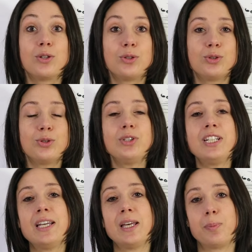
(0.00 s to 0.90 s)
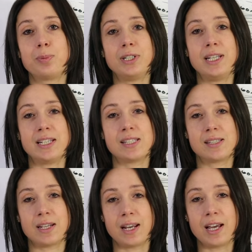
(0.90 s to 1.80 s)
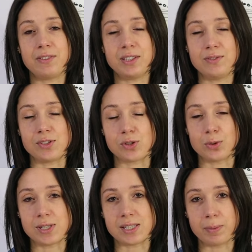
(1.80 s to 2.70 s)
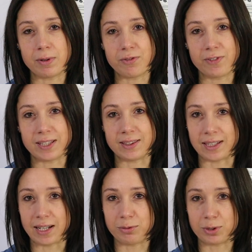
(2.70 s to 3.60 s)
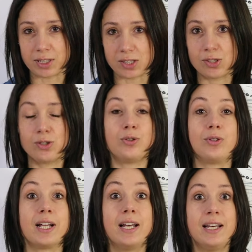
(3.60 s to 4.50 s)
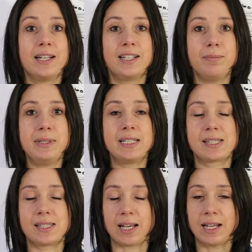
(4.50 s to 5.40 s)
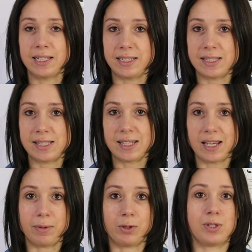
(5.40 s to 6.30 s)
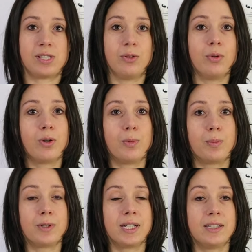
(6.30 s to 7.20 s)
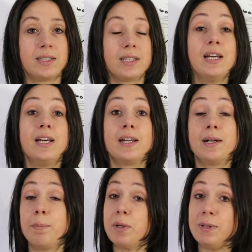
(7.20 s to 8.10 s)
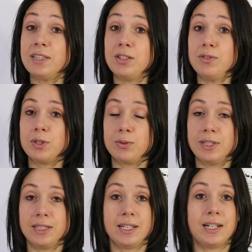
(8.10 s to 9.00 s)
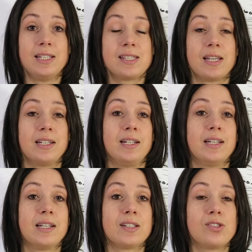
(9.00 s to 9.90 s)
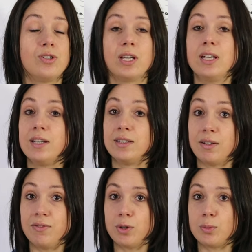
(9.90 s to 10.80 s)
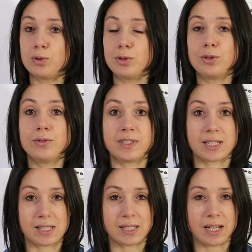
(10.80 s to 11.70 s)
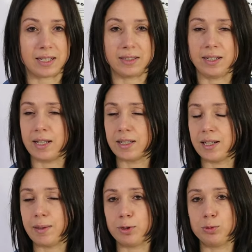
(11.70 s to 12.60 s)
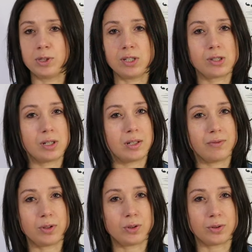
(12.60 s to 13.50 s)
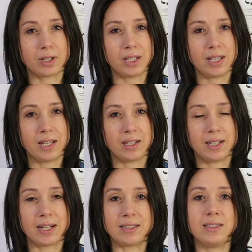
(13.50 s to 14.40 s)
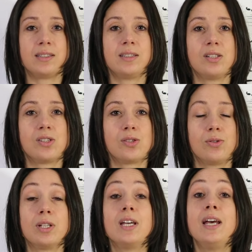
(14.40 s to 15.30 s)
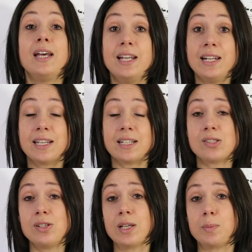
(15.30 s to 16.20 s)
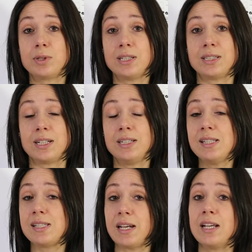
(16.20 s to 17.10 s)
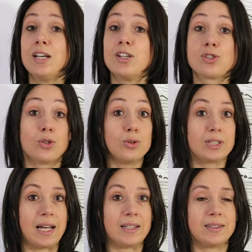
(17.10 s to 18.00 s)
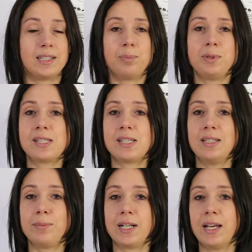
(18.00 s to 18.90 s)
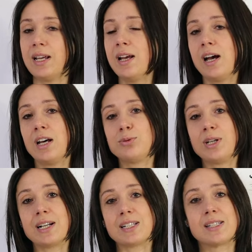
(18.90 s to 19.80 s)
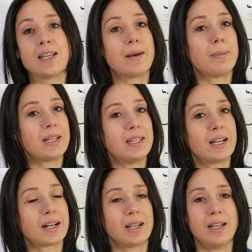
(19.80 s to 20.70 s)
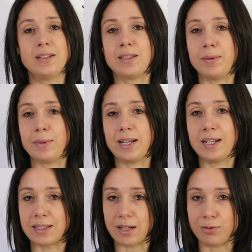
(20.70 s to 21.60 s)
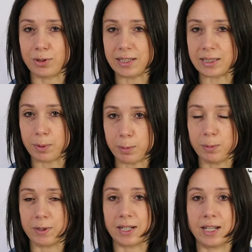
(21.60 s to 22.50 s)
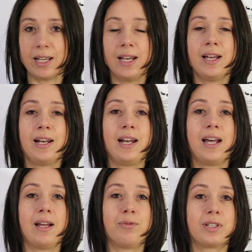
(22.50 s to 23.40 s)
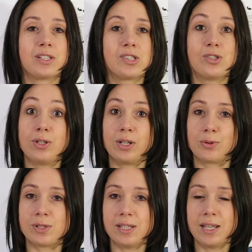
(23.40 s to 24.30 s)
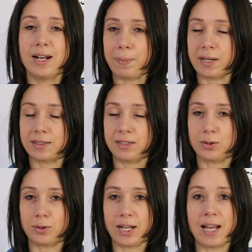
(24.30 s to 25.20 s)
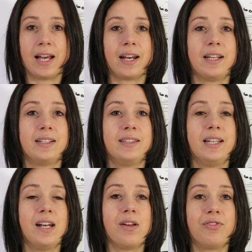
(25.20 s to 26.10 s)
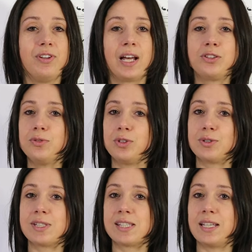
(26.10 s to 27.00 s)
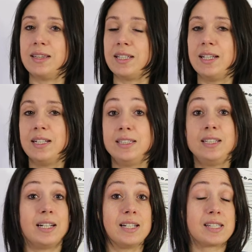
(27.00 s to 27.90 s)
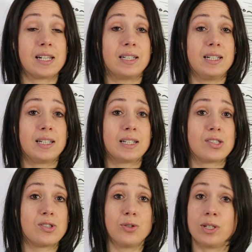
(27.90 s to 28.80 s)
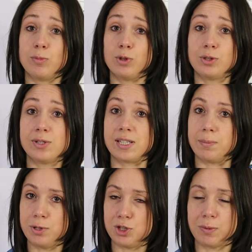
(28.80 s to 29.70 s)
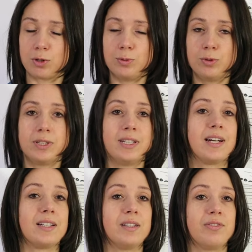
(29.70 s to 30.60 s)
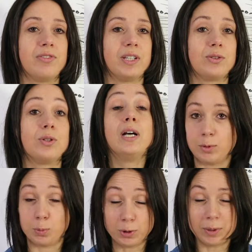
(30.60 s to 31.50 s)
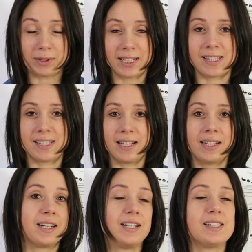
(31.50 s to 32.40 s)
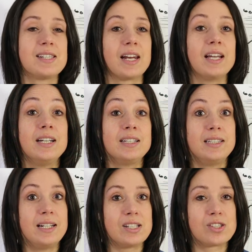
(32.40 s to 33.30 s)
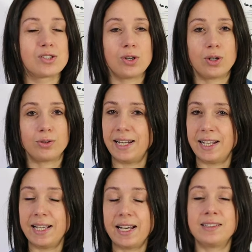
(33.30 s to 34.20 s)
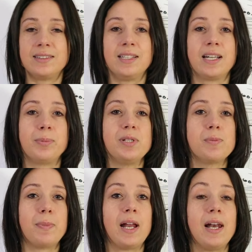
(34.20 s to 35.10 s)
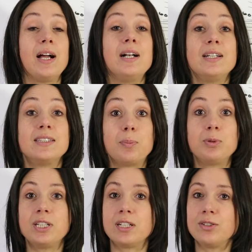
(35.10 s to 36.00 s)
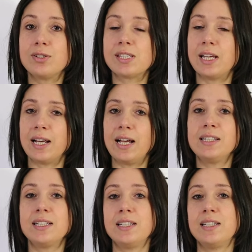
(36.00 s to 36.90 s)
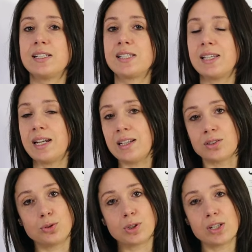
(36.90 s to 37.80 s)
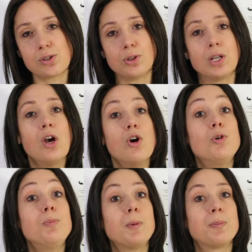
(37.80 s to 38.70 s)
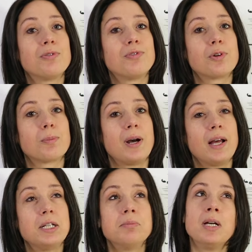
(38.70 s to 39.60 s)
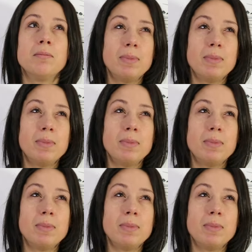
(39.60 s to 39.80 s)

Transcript: Cotone e poliestere, avete visto questa perfetta lavorazione che mixa insieme questi due componenti, permettendovi quindi di realizzare delle creazioni davvero molto versatili, anche la manutenzione davvero davvero non richiede grandi attenzioni e le creazioni che potrete realizzare sono tante. Pensate magari ad una classica maglia a rete, magari traforata proprio perché la lavorazione così particolare del filato vi consente di realizzare delle creazioni molto semplici ma comunque di grande effetto. Oppure potreste anche realizzare delle stole eleganti capispalla da poter indossare anche in serate o occasioni un po' più formali.